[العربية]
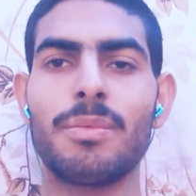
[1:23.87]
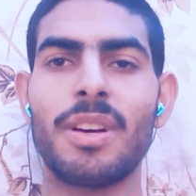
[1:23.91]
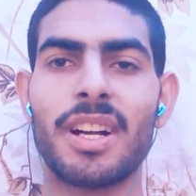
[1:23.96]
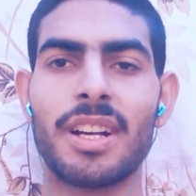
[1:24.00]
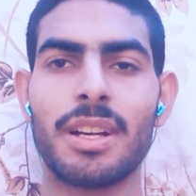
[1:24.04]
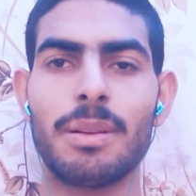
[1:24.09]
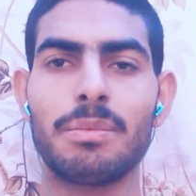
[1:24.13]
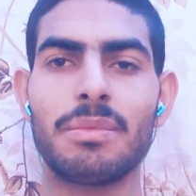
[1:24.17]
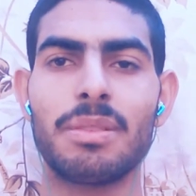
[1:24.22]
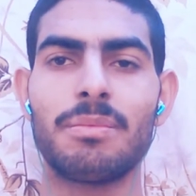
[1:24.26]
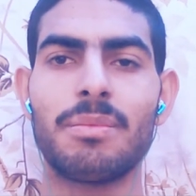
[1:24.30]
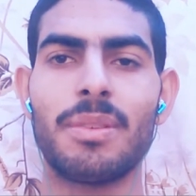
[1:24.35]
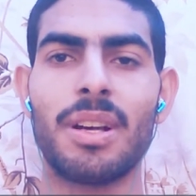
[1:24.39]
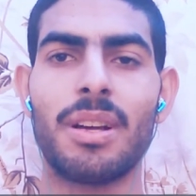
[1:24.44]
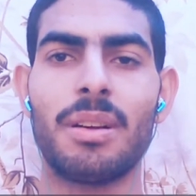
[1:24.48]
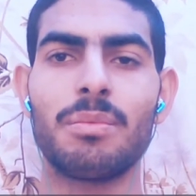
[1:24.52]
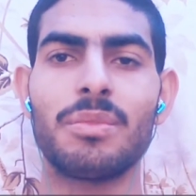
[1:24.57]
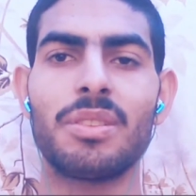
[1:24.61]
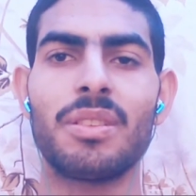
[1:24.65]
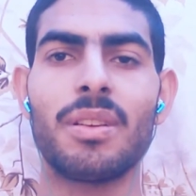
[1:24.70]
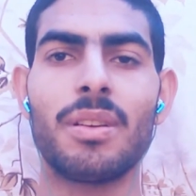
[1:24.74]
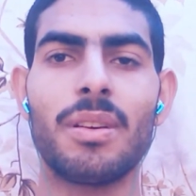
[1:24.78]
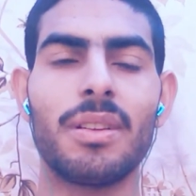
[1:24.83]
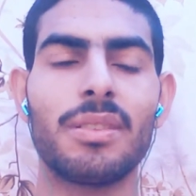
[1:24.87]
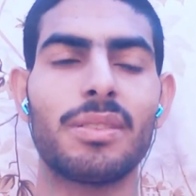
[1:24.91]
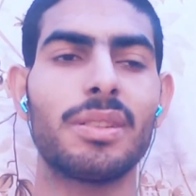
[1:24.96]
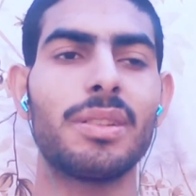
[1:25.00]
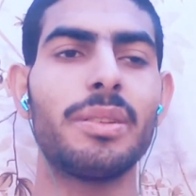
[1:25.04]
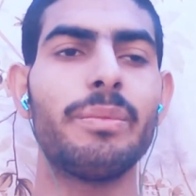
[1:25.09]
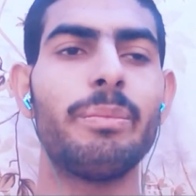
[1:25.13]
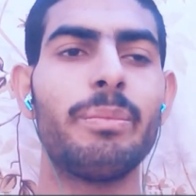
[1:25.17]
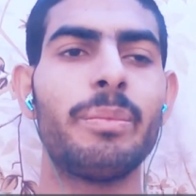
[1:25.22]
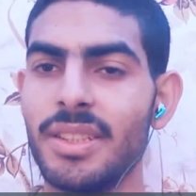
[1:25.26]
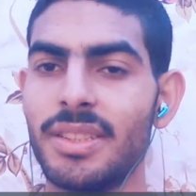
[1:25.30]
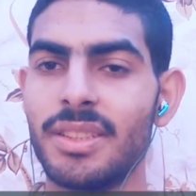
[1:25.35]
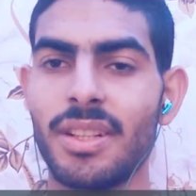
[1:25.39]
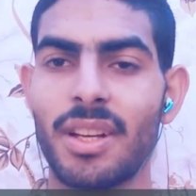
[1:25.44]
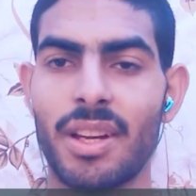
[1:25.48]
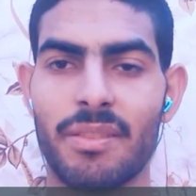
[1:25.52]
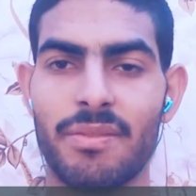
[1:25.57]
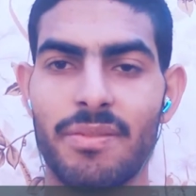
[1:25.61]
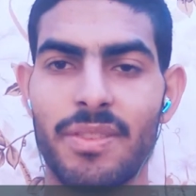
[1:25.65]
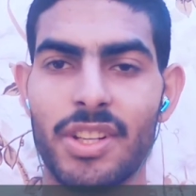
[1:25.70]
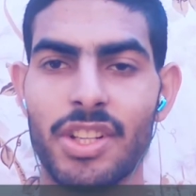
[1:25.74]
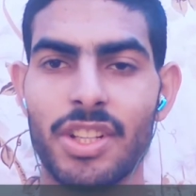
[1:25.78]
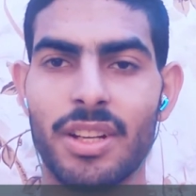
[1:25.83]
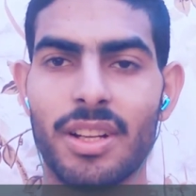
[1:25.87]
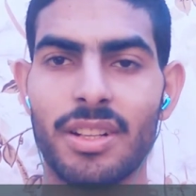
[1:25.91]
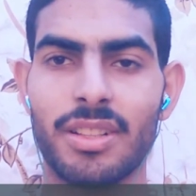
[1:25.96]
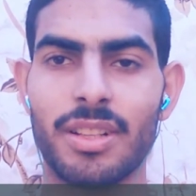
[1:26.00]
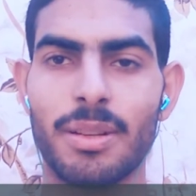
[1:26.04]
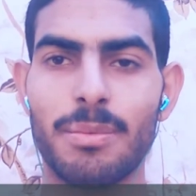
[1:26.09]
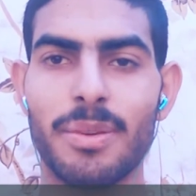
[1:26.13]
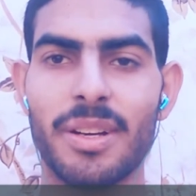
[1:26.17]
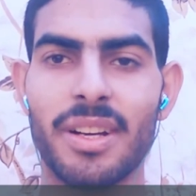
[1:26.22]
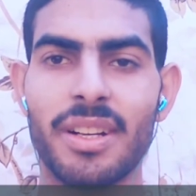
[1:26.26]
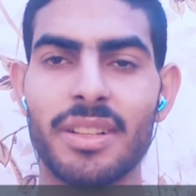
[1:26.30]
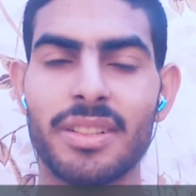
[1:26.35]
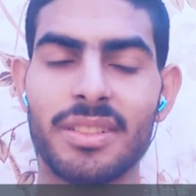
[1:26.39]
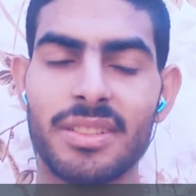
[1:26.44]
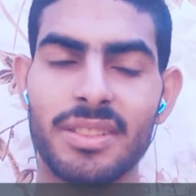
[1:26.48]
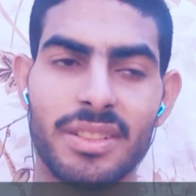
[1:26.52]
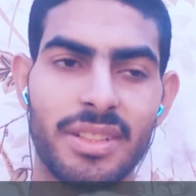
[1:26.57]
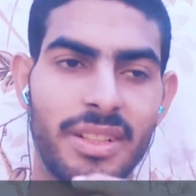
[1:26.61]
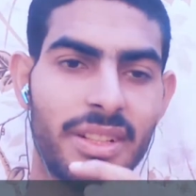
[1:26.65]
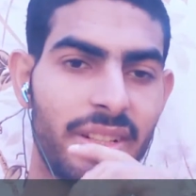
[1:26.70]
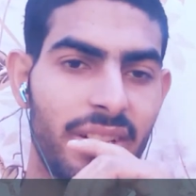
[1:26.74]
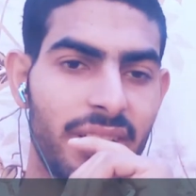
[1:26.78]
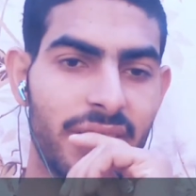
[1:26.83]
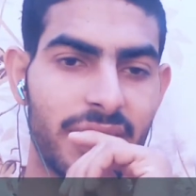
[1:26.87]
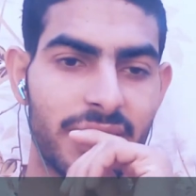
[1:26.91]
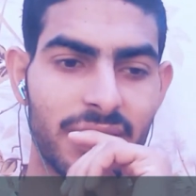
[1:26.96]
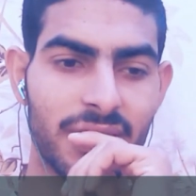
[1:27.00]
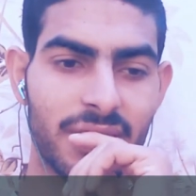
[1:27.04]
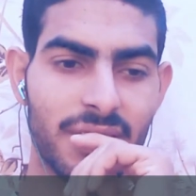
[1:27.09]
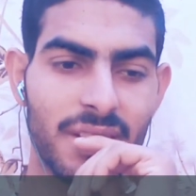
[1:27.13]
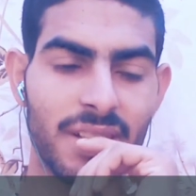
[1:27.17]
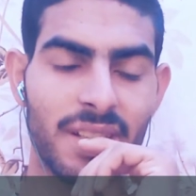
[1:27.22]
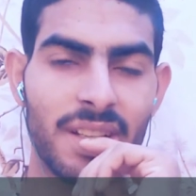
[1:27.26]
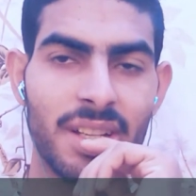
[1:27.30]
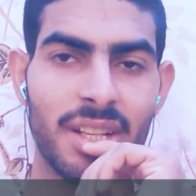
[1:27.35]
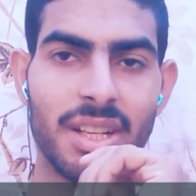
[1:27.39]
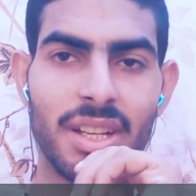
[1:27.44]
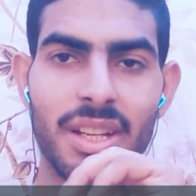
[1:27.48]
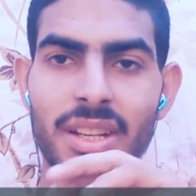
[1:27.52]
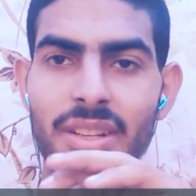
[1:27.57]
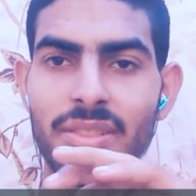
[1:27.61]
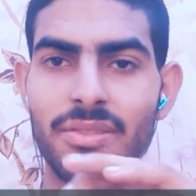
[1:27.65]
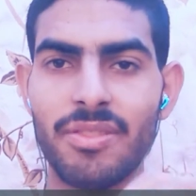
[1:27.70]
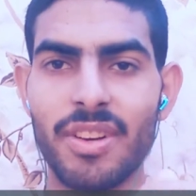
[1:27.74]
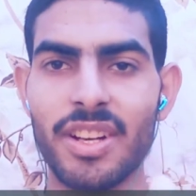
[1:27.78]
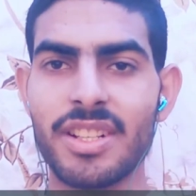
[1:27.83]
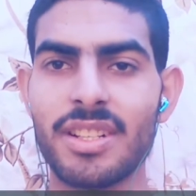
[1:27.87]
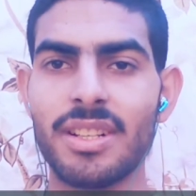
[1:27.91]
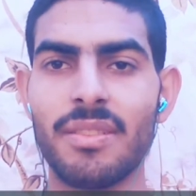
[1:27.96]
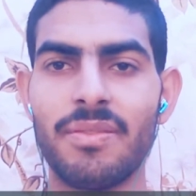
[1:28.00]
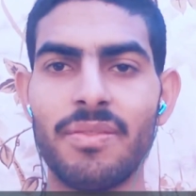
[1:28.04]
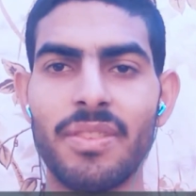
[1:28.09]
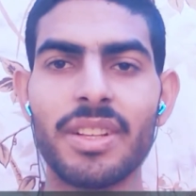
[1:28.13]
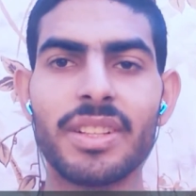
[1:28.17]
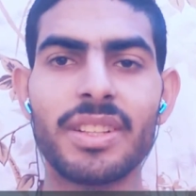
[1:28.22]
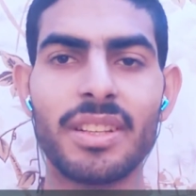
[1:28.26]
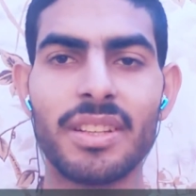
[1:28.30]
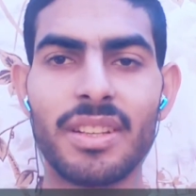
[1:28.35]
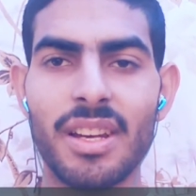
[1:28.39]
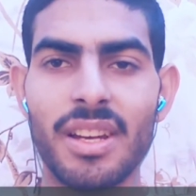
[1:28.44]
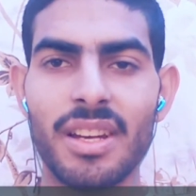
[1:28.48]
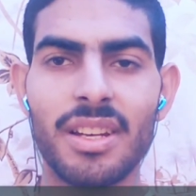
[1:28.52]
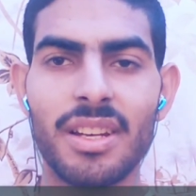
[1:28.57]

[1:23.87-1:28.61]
مع كابتن محمود الخطيب اداره فاشله طبعا فاشله في حته